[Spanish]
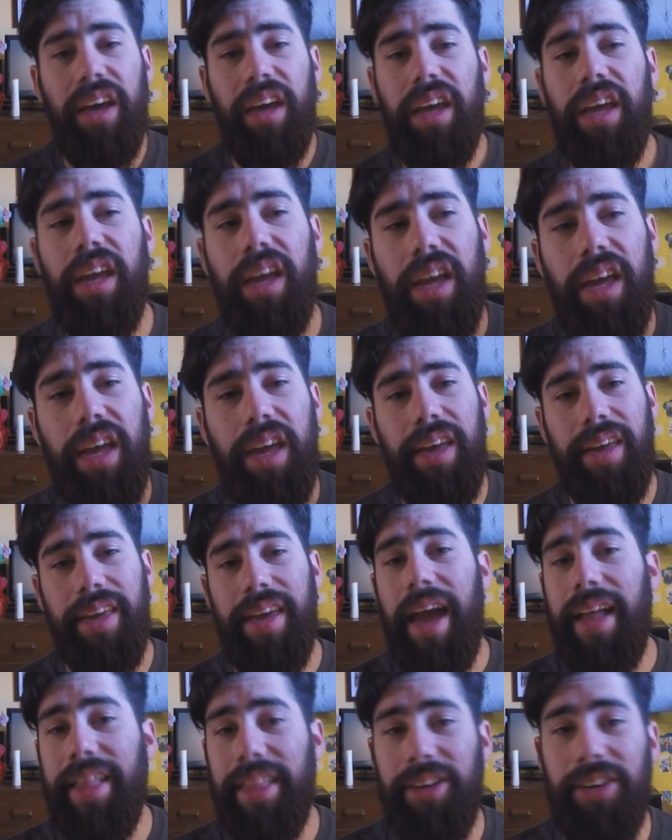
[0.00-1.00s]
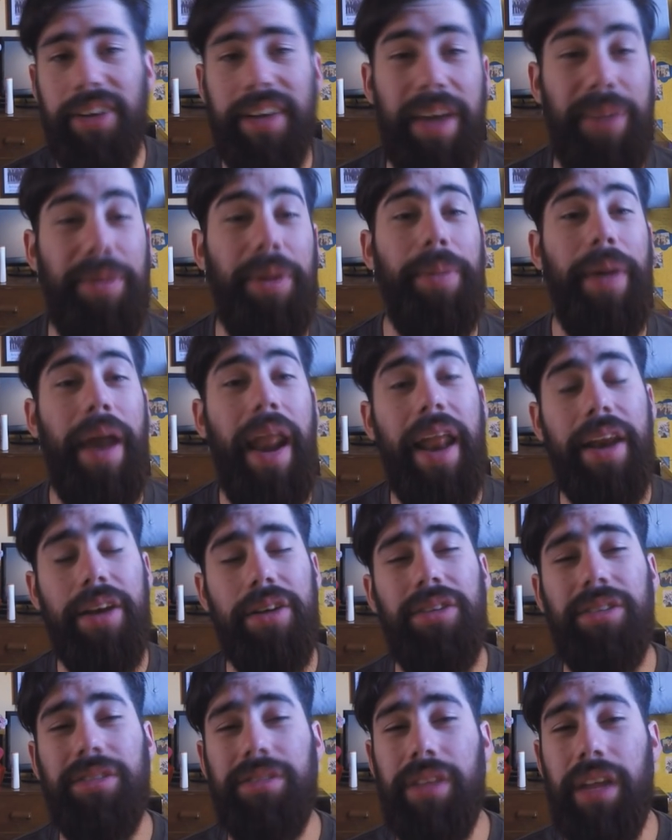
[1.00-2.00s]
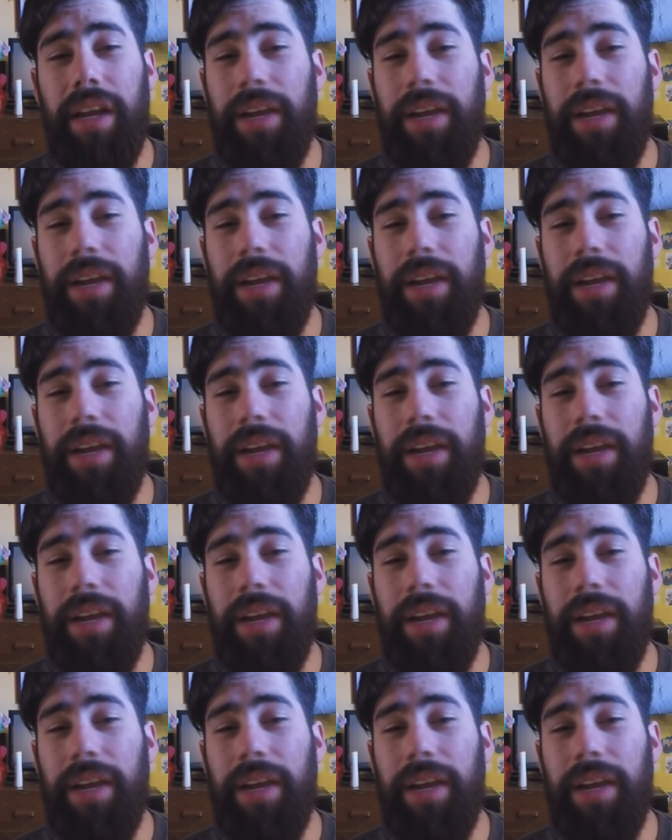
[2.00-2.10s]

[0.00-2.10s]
Y ya tenemos que prepararnos,